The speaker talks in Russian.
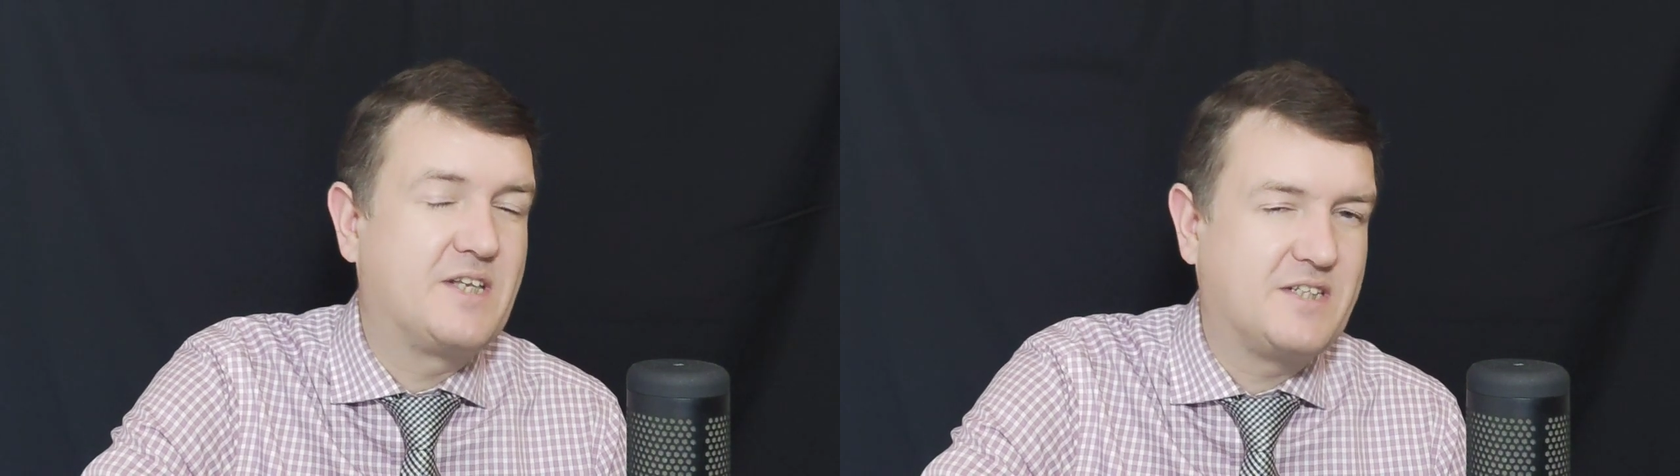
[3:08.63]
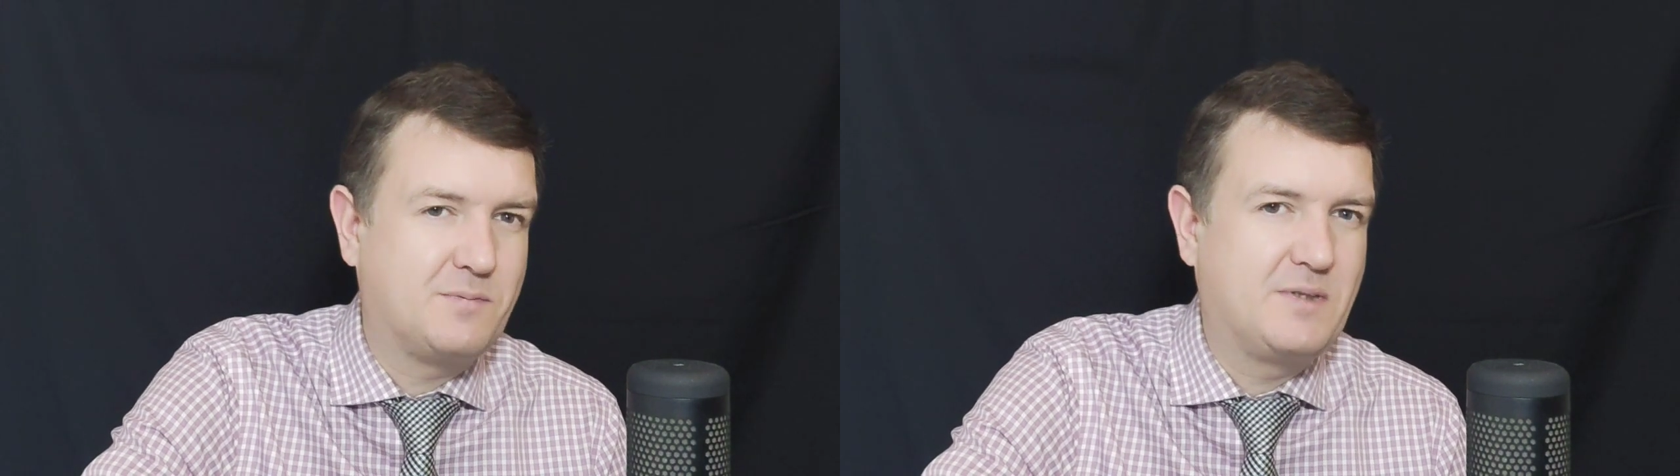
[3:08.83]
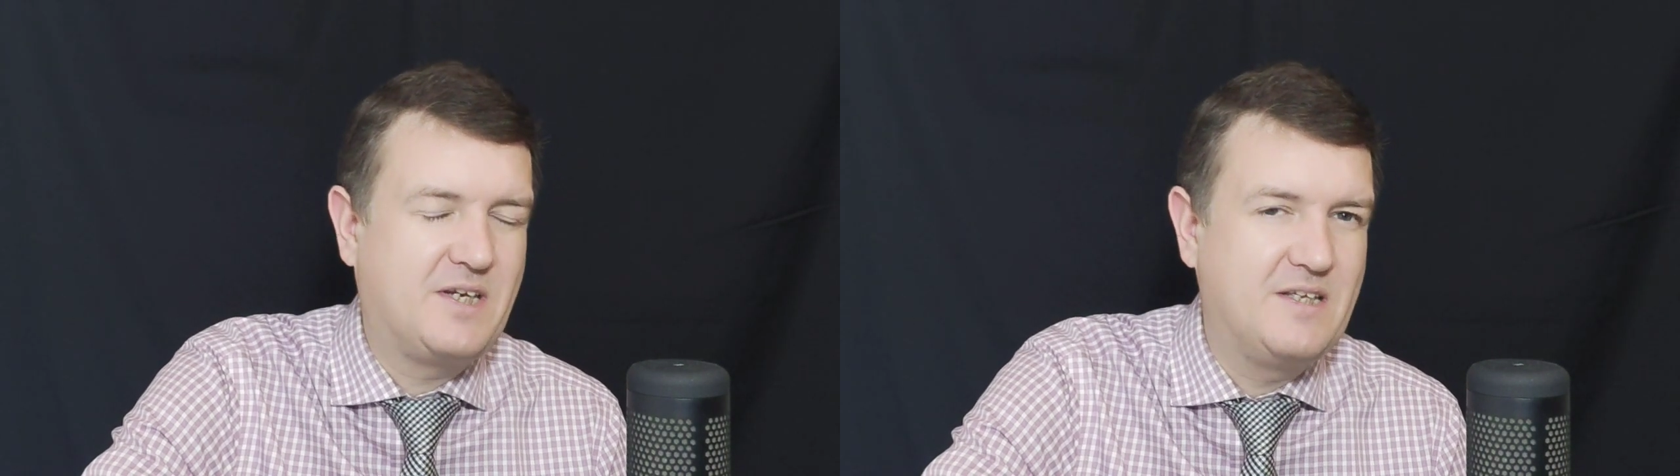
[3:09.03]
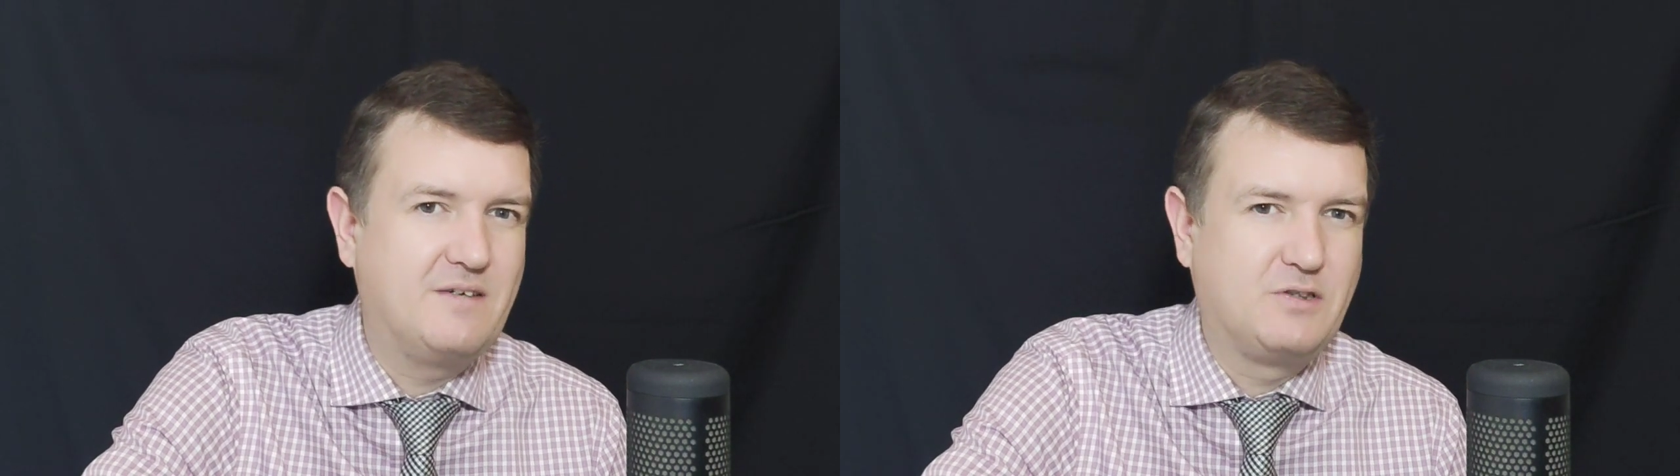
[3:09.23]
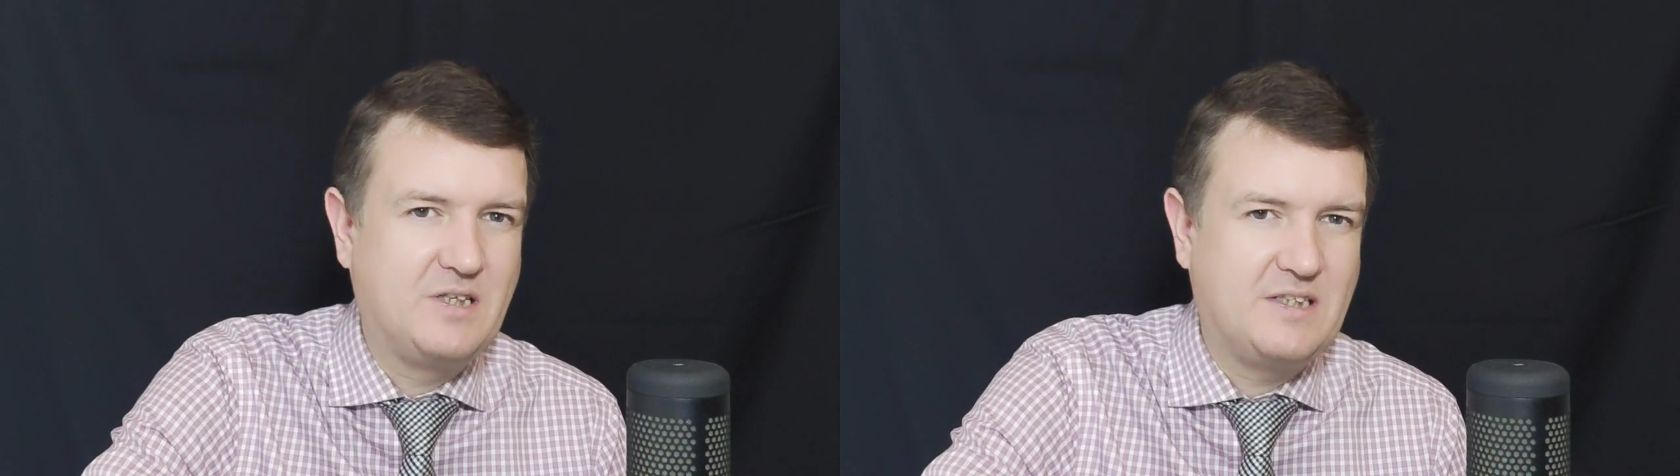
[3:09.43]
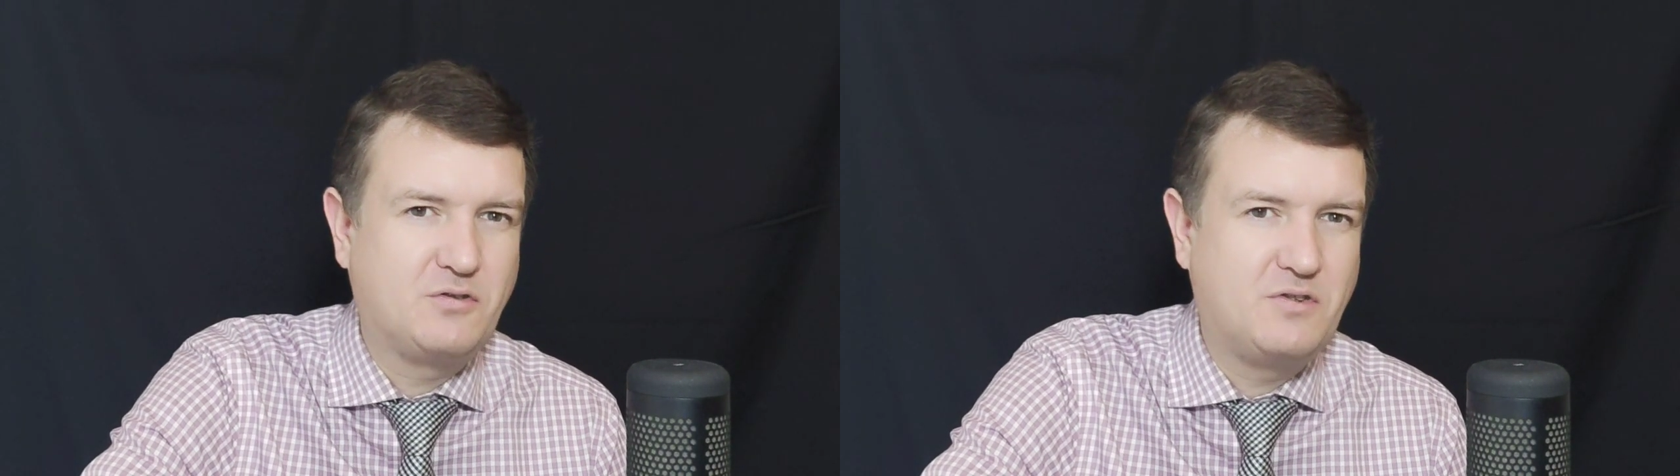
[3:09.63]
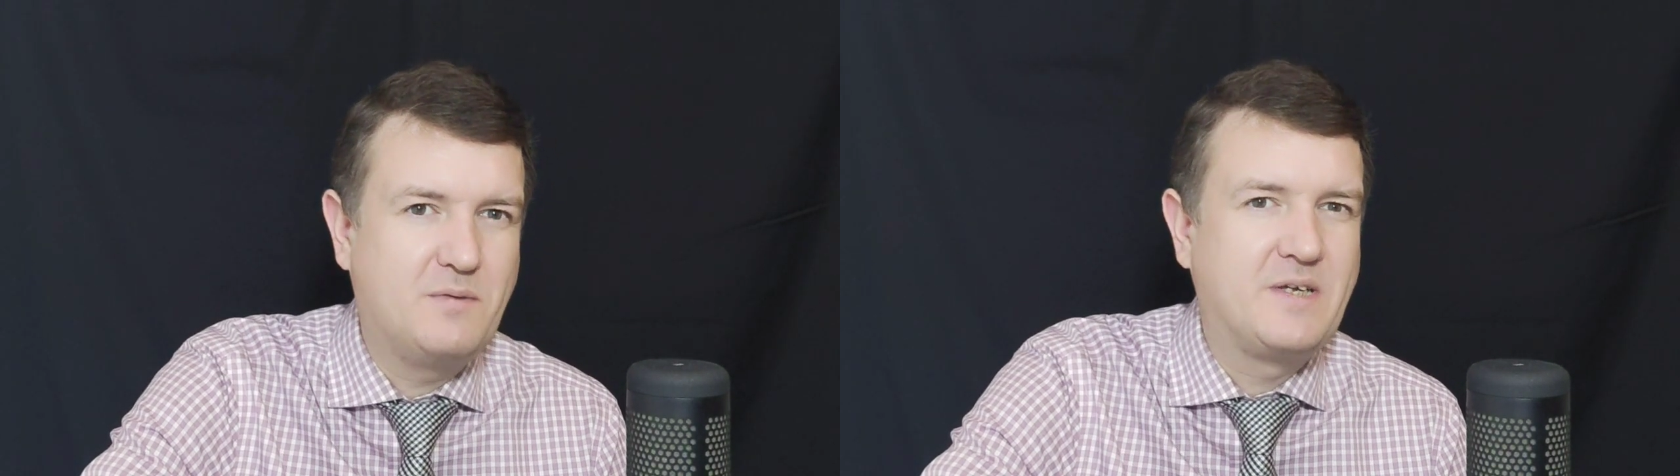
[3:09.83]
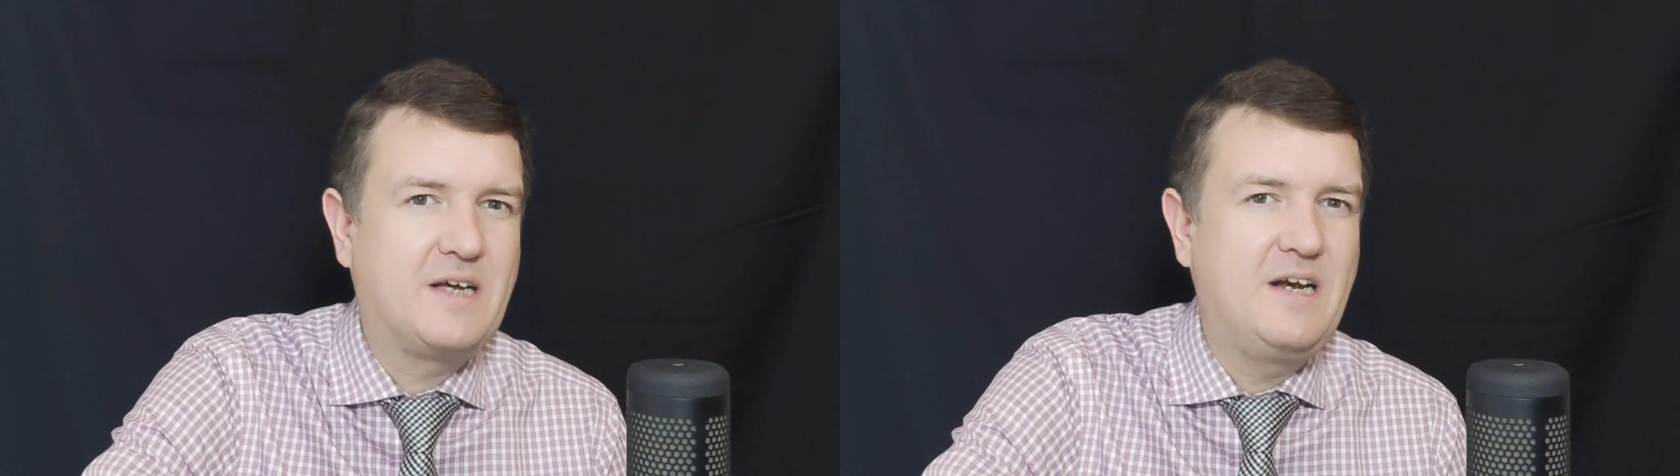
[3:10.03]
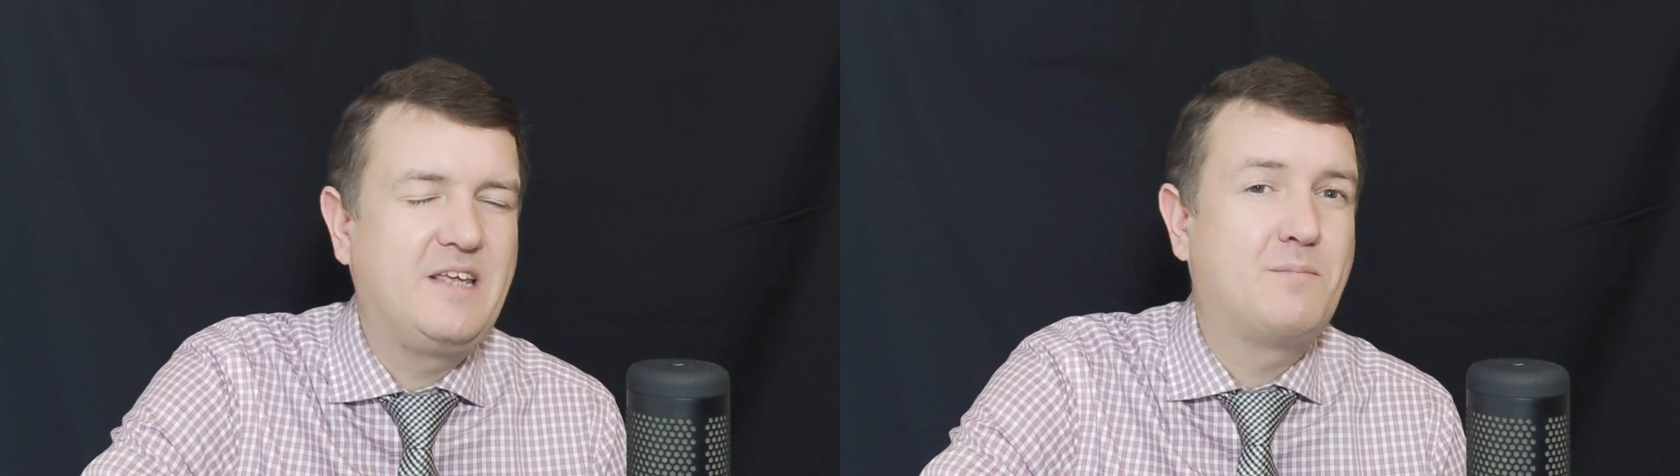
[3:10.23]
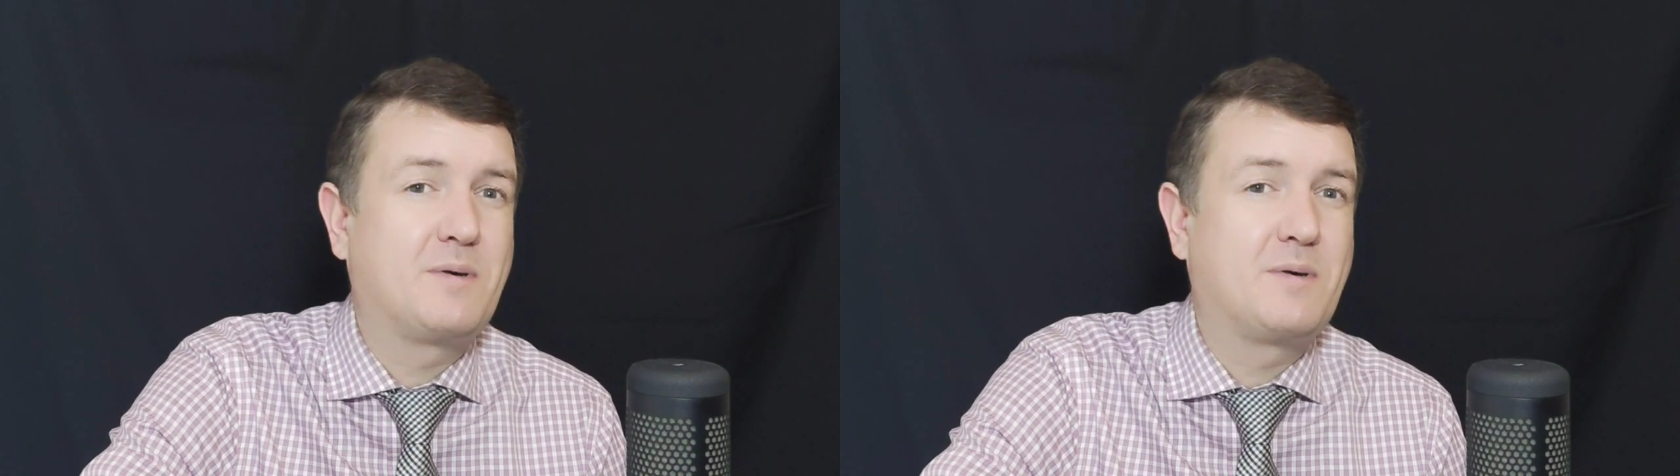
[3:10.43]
рассмотрение вот этой судебной коллегии по